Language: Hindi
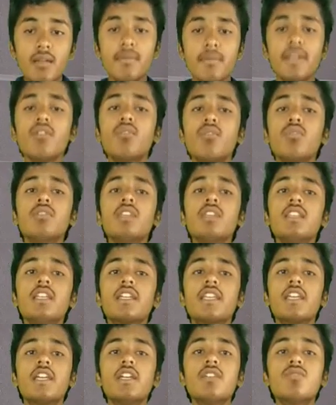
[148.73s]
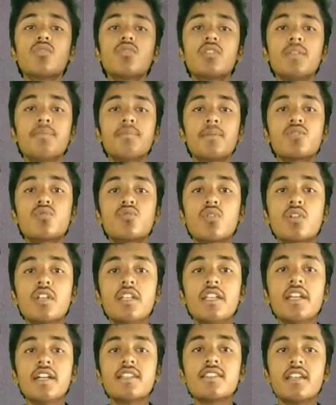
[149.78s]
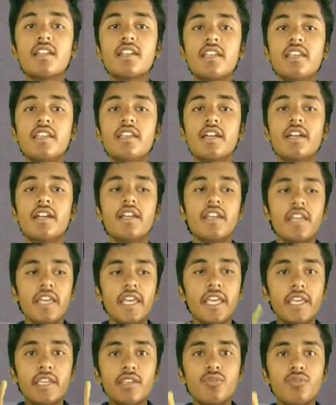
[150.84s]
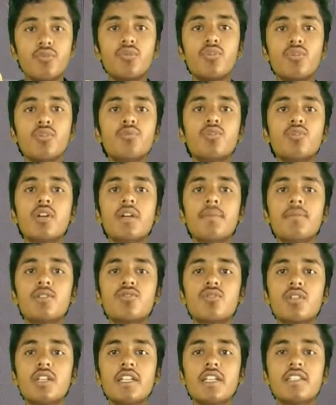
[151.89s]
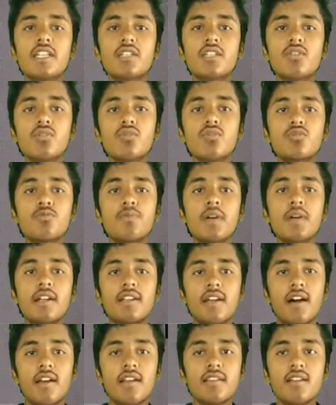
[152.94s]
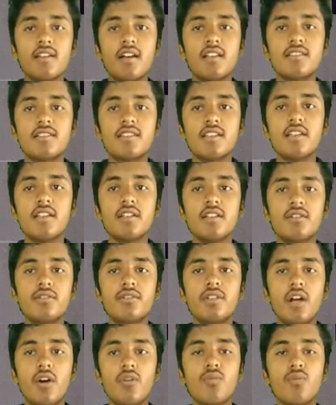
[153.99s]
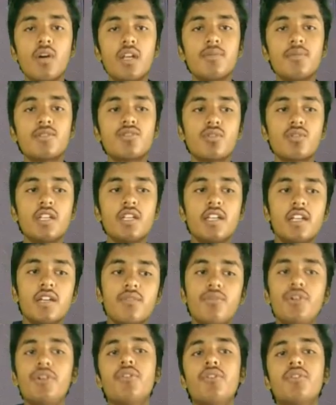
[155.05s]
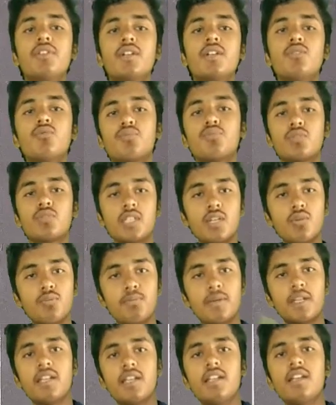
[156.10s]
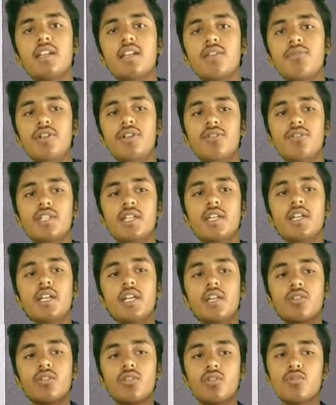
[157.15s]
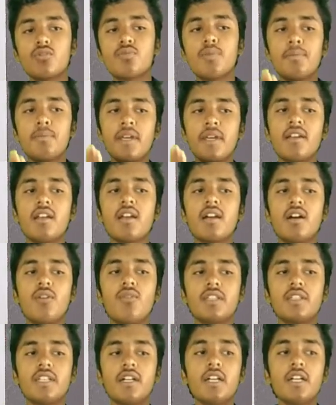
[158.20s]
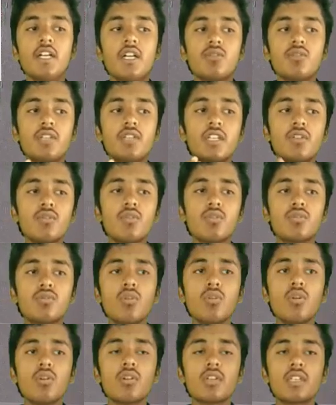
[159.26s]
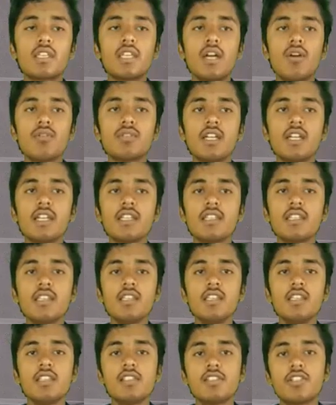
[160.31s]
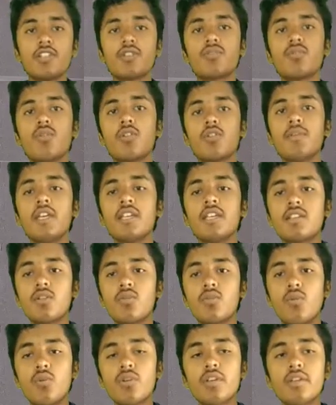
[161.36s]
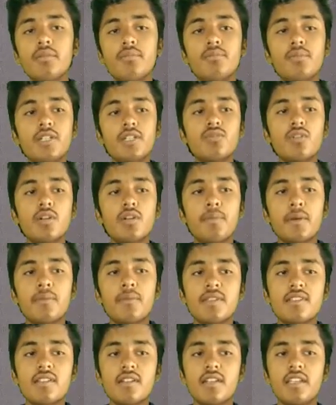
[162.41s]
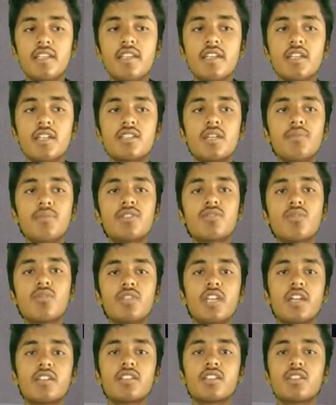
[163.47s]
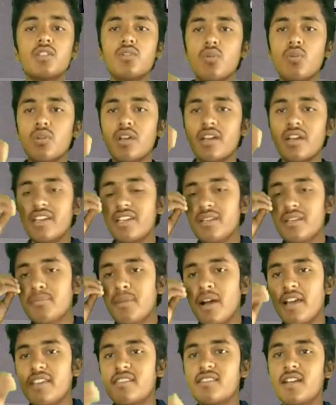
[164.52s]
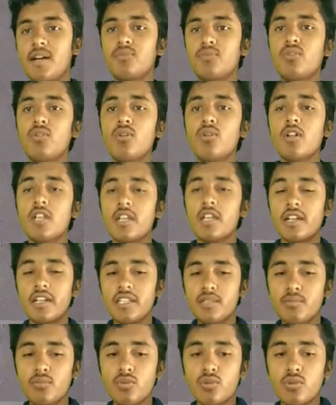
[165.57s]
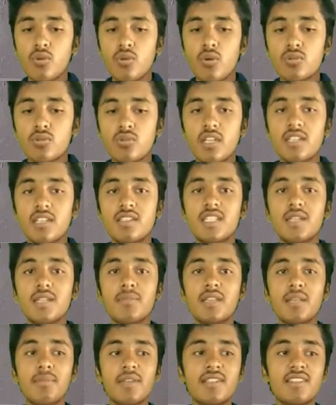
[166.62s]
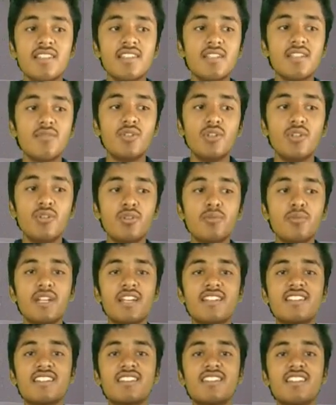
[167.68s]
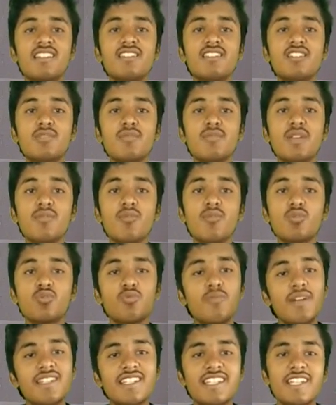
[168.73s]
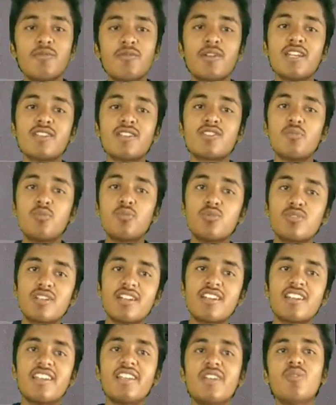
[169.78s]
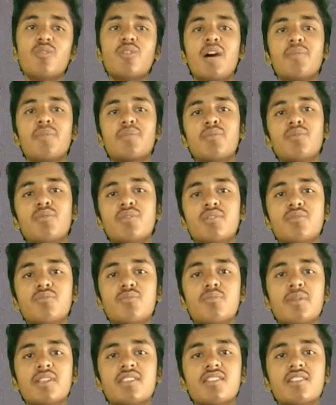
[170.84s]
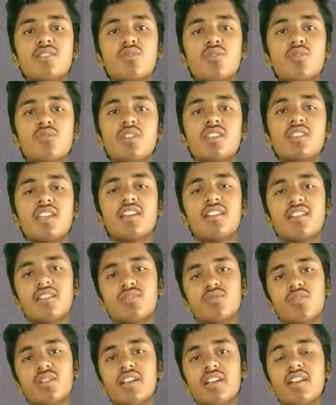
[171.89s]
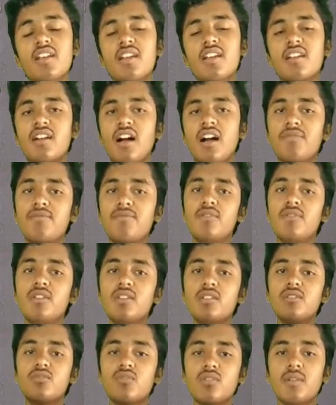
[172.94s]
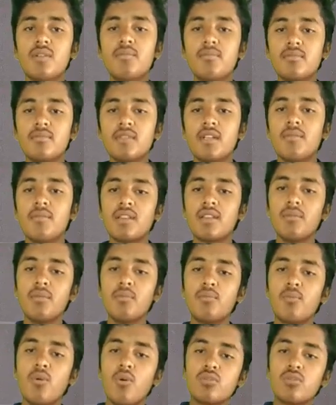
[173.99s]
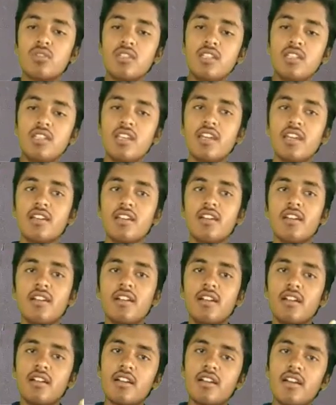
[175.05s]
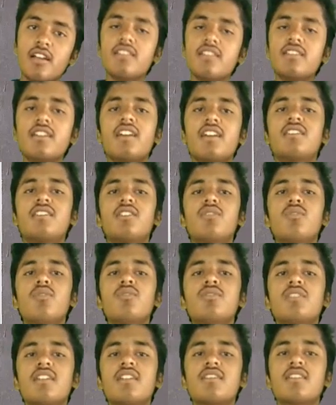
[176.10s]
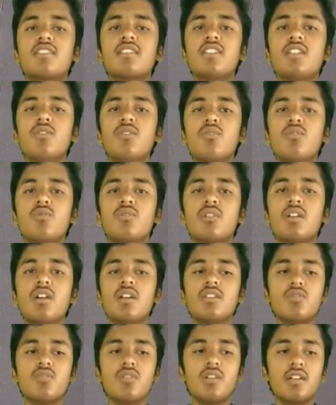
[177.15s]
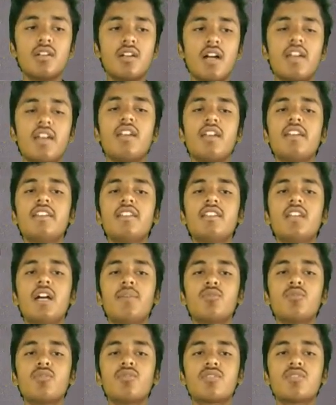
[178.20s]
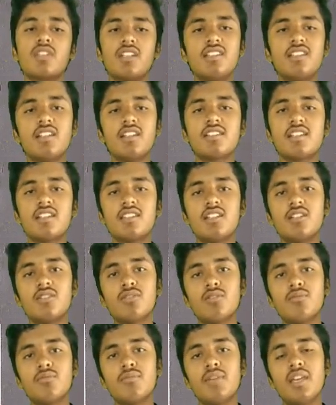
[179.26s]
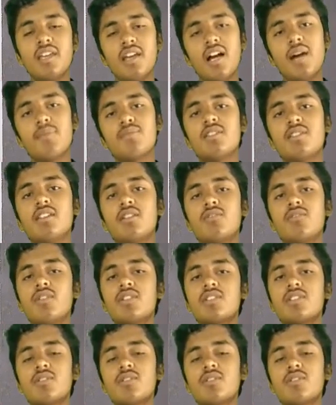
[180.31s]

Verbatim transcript: मैंने खुद ने देखे हैं जो कि बच्चों के लिए अच्छा नहीं है एक YouTube जो है बच्चों के लिए अच्छा क्योंकि उस पर अट्ठारह साल से डाउन वाले बच्चों के लिए अलग वीडियोज है उसके ऊपर के लिए अलग वीडियोज है क्योंकि उस पर बैन लगा हुआ था तो देखिए दोस्तों क्या होता है कि इस TikTok में ऐसा कोई भी जो है परमिशन नहीं है सब इसको देख सकते हैं और कई भाई साहब तो कई मूर्ख लोग तो ऐसे मतलब ऐसे ऐसे वीडियोज बना सकते हैं जिसमें वो चुम्मा चिटिंग वगैरह सब कुछ कर रहे हैं और आपके बच्चे जो उन्हें देखकर जो है काफी जो है मतलब बहुत ही एक गलत रास्ते की ओर जा सकते हैं और उनका जो है गाइडलाइन यदि आप उनको सही देना चाहते हैं तो मैं आपसे रिक्वेस्ट